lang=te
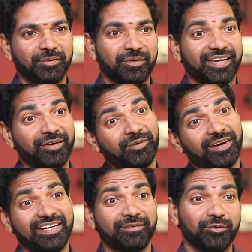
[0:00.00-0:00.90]
ఓకే
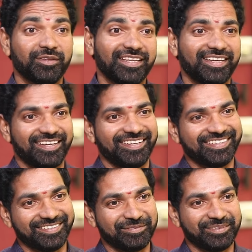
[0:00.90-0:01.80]
అంటే ముందే
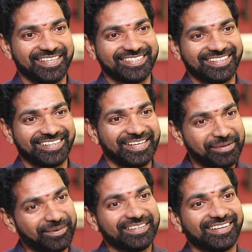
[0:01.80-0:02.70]
ముందే సెటిల్
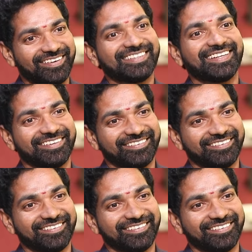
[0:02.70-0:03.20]
అయిపోయి తర్వాత